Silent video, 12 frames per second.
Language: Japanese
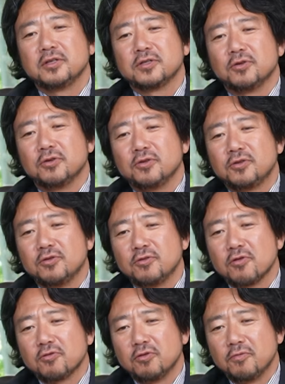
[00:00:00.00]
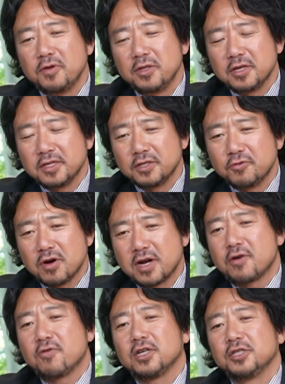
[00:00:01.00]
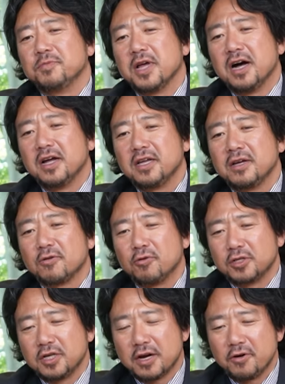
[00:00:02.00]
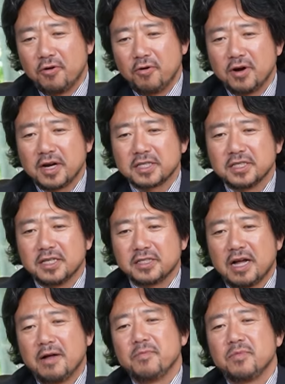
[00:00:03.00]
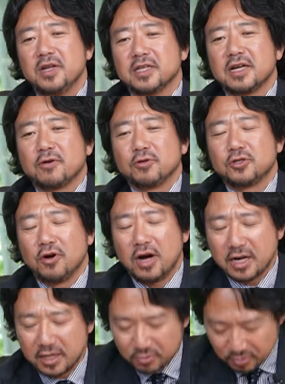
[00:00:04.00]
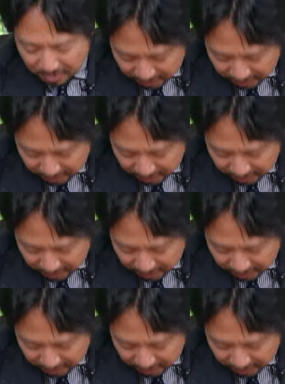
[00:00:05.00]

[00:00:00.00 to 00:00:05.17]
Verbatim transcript: そういう究極のヴィンテージグアナコカシミヤ、こちらのお話でした。皆さんご視聴ありがとうござ